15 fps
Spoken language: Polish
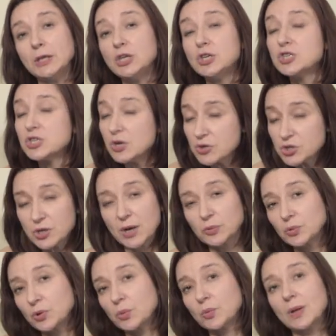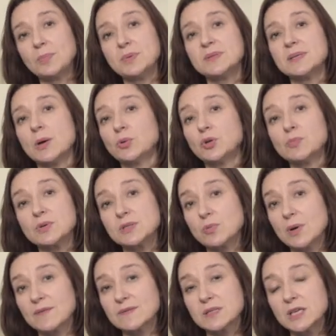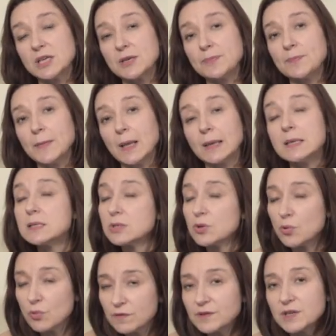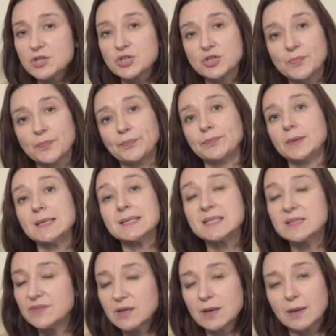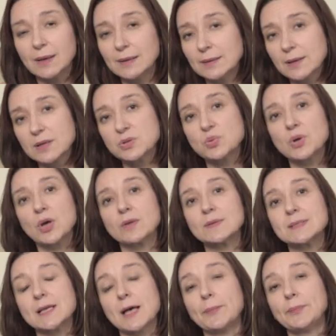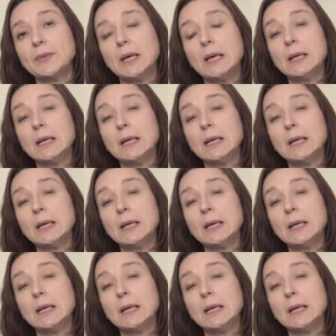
i książka, którą napisał Domosławski jest również niezwykle interesująca.